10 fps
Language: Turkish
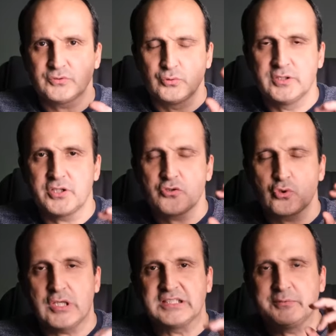kullanıcı
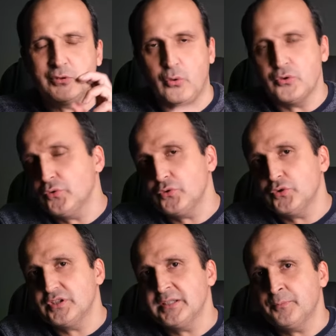şu anda bir oyun
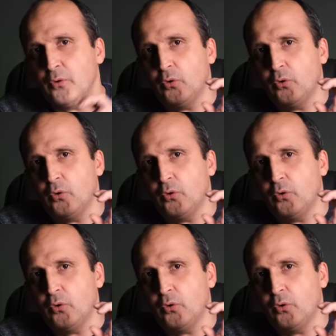oynuyor deyip